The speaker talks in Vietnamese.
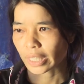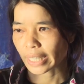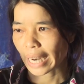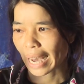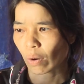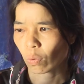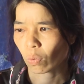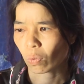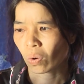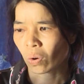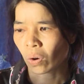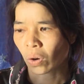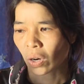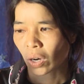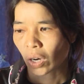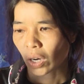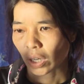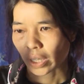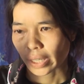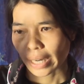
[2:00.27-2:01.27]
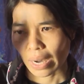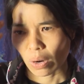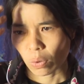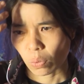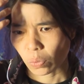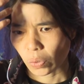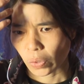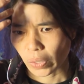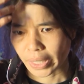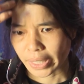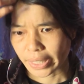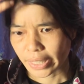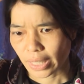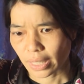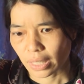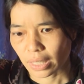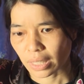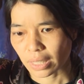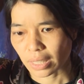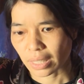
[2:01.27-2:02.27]
cứ đau rồi
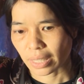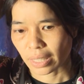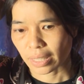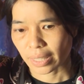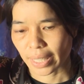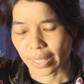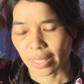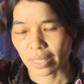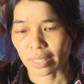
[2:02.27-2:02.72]
nhức cái